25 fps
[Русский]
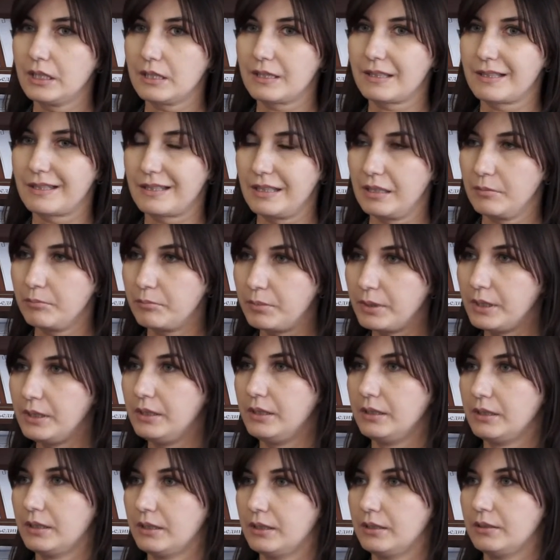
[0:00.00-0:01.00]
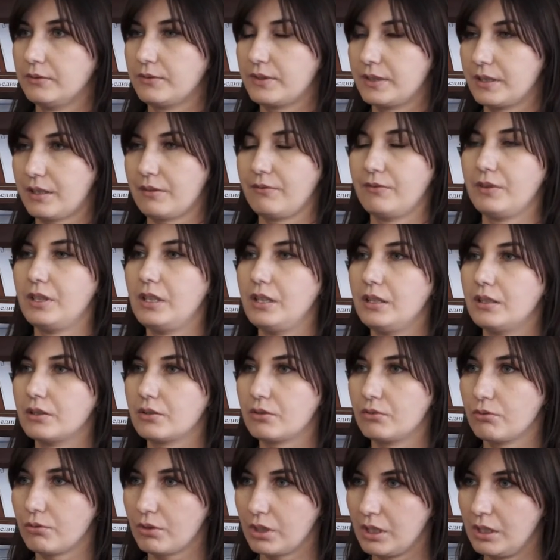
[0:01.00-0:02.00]
стабильно в сравнении
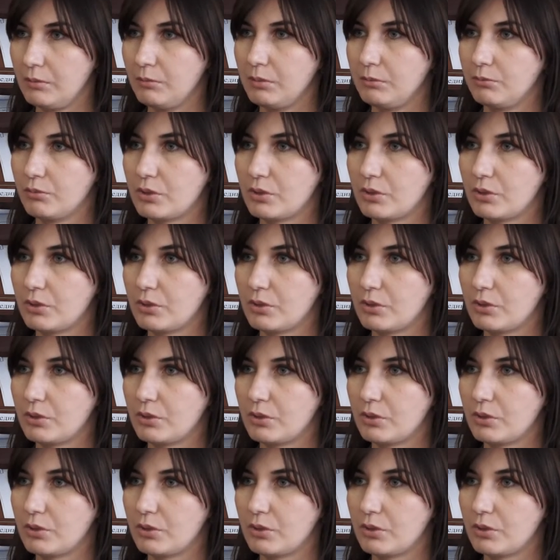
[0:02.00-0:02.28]
с другими